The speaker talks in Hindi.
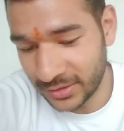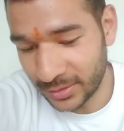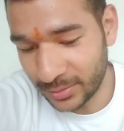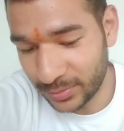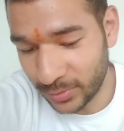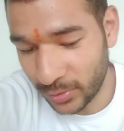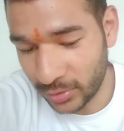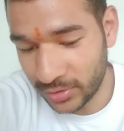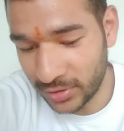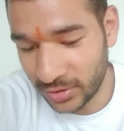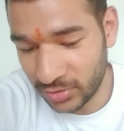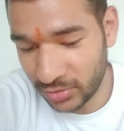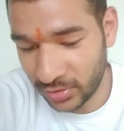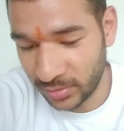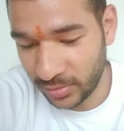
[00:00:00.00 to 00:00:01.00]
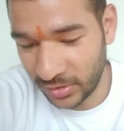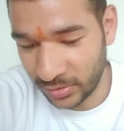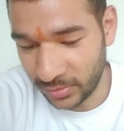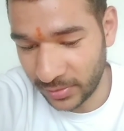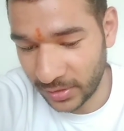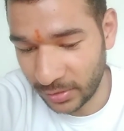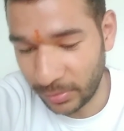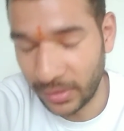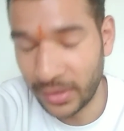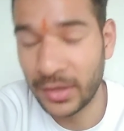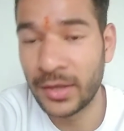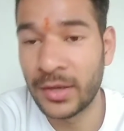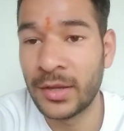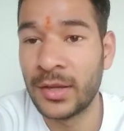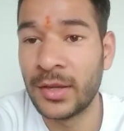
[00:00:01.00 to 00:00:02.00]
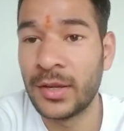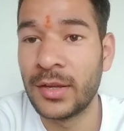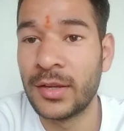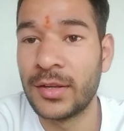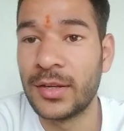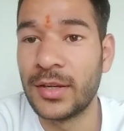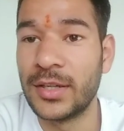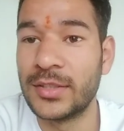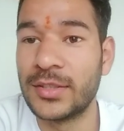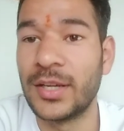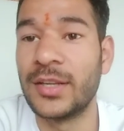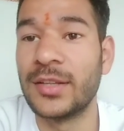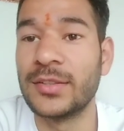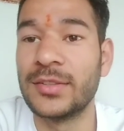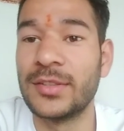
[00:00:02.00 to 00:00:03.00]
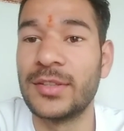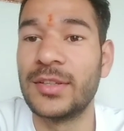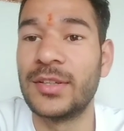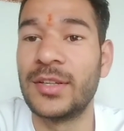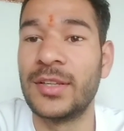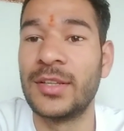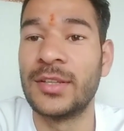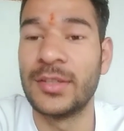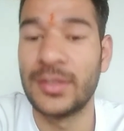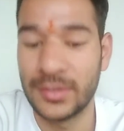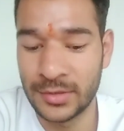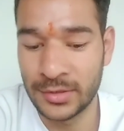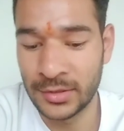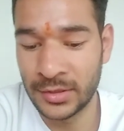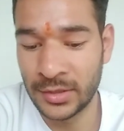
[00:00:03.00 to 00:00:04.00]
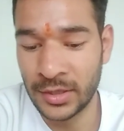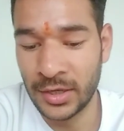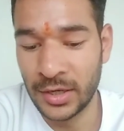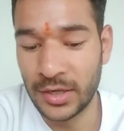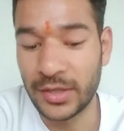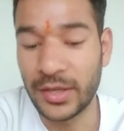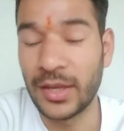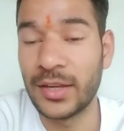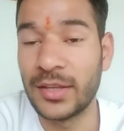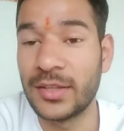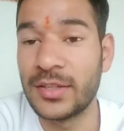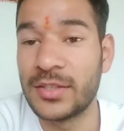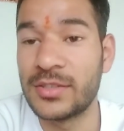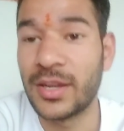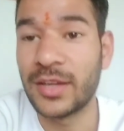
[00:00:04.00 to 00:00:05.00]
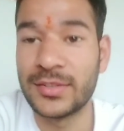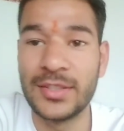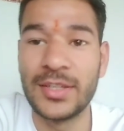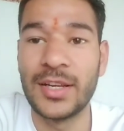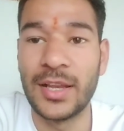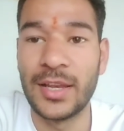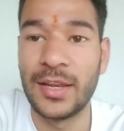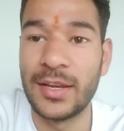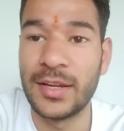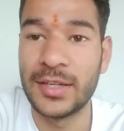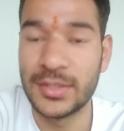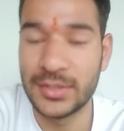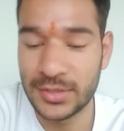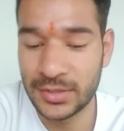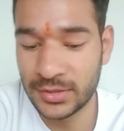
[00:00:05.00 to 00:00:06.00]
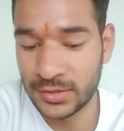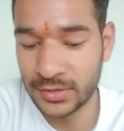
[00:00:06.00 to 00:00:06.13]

अब बहुत दर्द हो रहा है मेरे को पैर में अचानक से गिर गई कह रहे थे कि शायद निकाला ना आज